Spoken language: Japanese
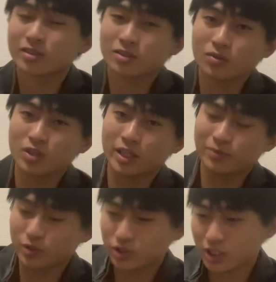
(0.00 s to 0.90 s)
そういうのね、
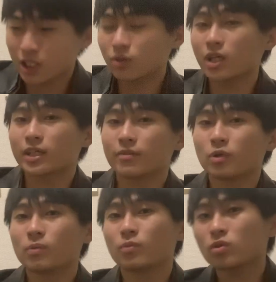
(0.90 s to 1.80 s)
もう実家とかね、も
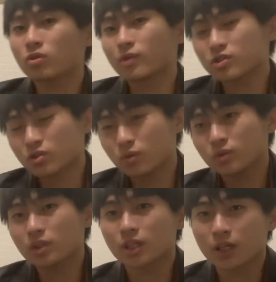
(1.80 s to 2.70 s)
う元の場所に置い
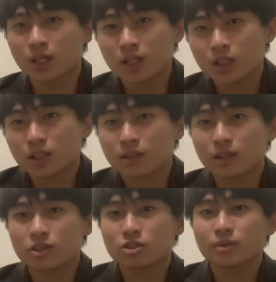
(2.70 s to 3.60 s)
といてね、
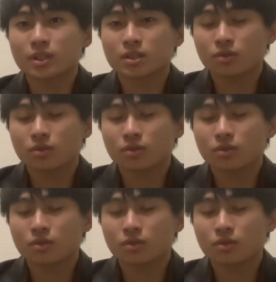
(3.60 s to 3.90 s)
大丈夫です。